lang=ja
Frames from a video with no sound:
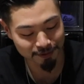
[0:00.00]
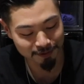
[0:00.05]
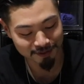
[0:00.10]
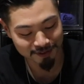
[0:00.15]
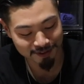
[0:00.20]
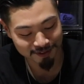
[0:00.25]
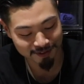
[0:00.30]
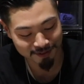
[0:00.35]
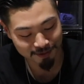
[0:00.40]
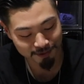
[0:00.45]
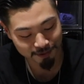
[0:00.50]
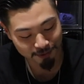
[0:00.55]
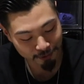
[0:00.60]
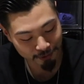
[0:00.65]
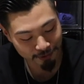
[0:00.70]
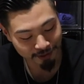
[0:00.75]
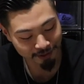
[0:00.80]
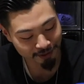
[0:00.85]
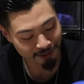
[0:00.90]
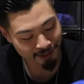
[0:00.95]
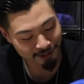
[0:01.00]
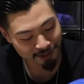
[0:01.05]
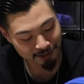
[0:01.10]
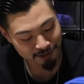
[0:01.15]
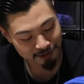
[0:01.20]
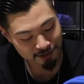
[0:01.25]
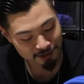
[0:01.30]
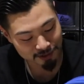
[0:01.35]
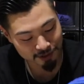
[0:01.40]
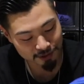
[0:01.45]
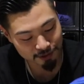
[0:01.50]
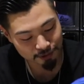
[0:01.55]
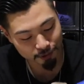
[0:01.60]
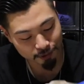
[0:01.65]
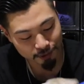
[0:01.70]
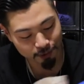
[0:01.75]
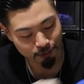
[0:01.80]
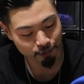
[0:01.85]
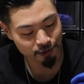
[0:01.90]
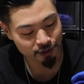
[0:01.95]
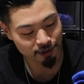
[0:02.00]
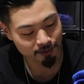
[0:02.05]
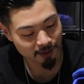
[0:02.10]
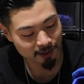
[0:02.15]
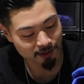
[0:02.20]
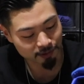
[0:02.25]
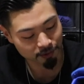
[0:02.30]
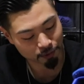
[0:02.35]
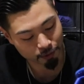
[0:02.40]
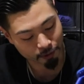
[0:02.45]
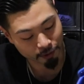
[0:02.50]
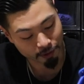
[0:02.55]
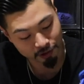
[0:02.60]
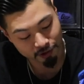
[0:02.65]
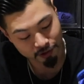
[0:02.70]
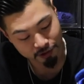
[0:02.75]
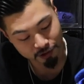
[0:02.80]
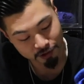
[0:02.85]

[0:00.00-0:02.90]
すごいすごい落ちますよこれ。